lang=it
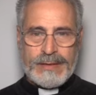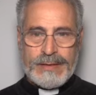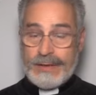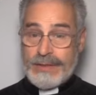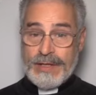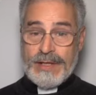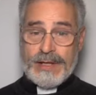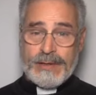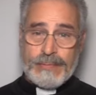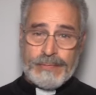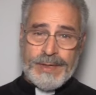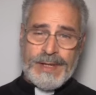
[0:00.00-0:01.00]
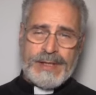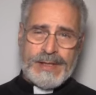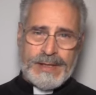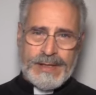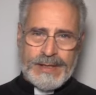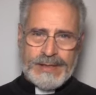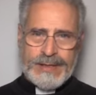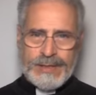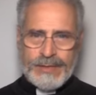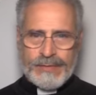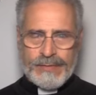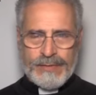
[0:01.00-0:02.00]
la gente comprende che si
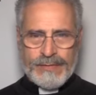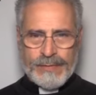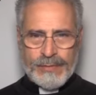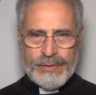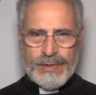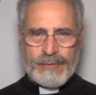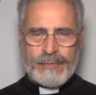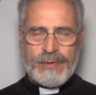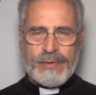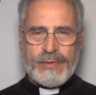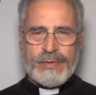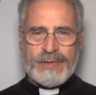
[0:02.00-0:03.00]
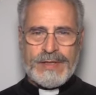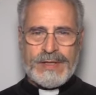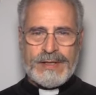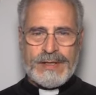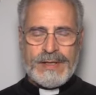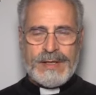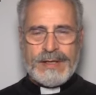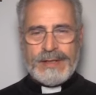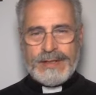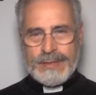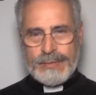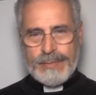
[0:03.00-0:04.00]
trova di fronte a qualcosa
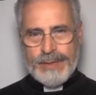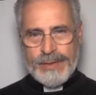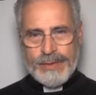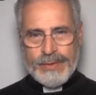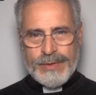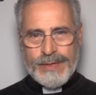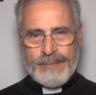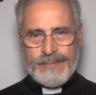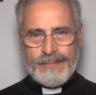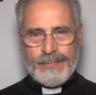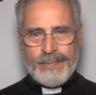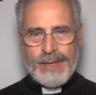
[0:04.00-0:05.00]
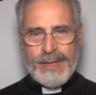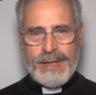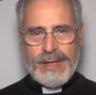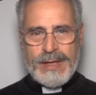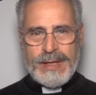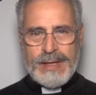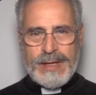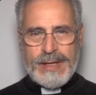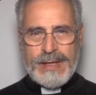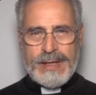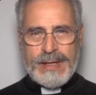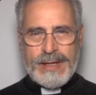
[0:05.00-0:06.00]
di superiore
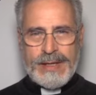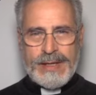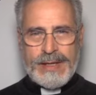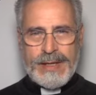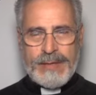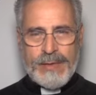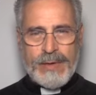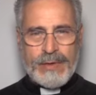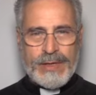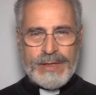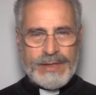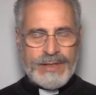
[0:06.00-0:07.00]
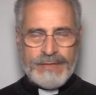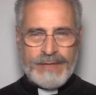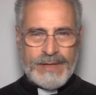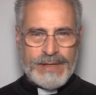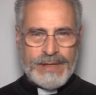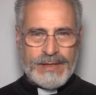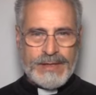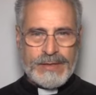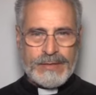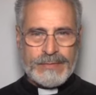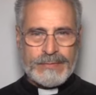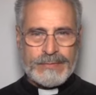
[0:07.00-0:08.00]
e che quello che dice viene da
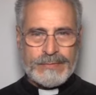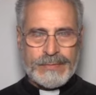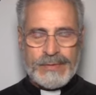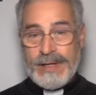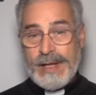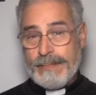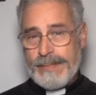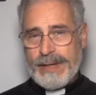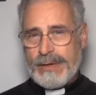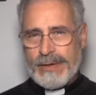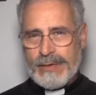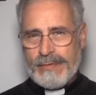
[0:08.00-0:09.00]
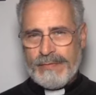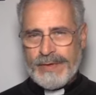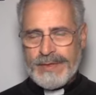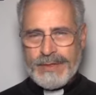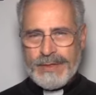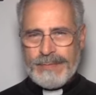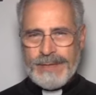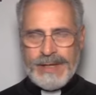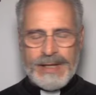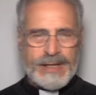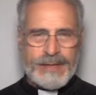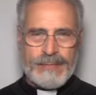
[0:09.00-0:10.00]
Dio. Quindi l'appello alla conversione
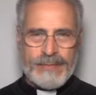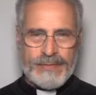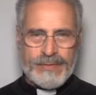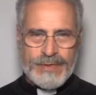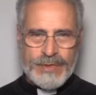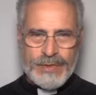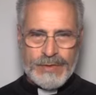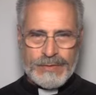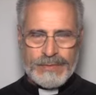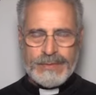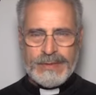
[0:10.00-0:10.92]
perché il tempo è vicino.